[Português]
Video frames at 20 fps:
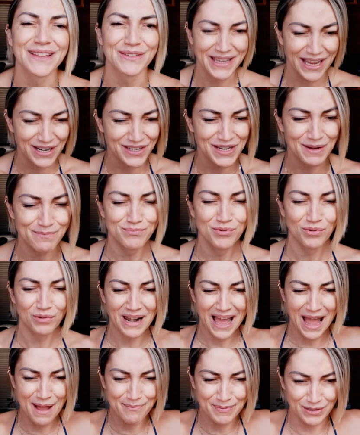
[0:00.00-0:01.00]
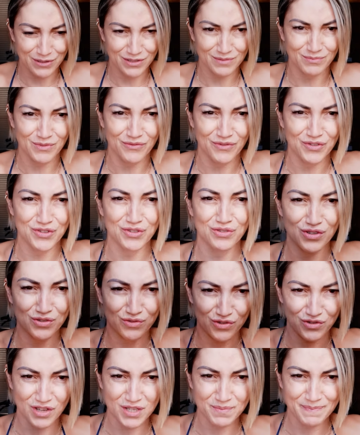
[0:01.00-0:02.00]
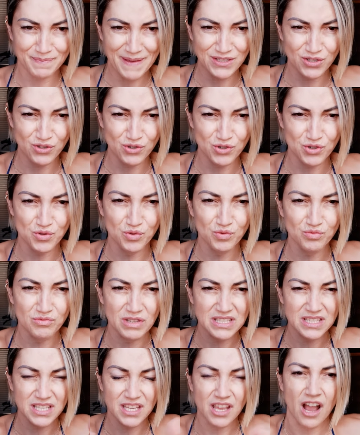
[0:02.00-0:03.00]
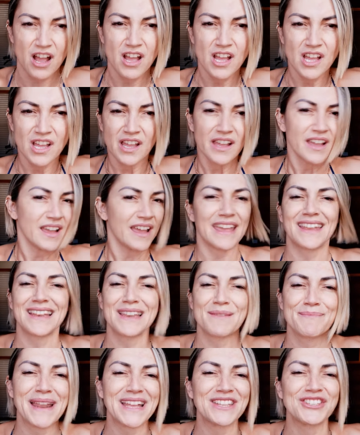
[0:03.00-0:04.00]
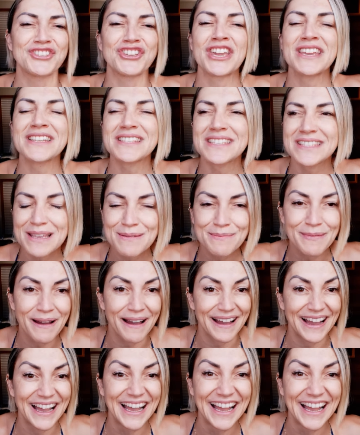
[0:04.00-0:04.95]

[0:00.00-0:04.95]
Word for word: Eu quero já pular para 2022 com os dois pezinhos juntos, assim, ó. Equilibradíssima